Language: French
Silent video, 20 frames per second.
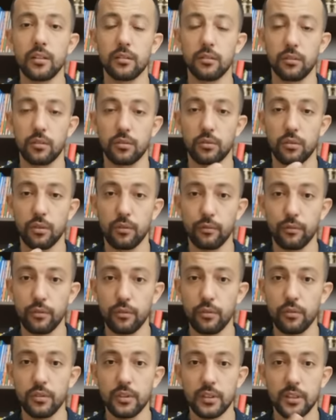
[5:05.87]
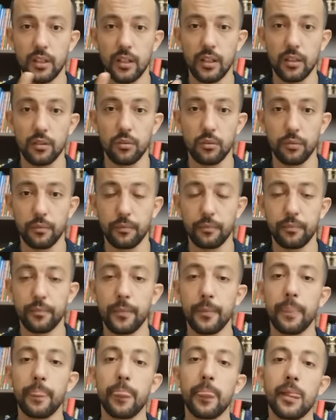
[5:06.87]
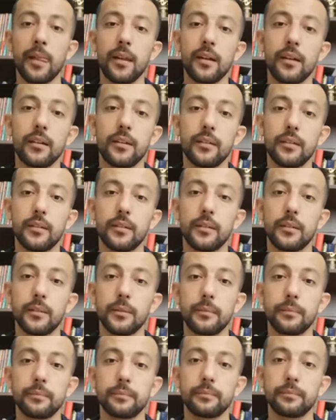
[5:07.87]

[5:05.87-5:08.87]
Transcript: Donc ce qu'on veut, c'est les deux. Euh,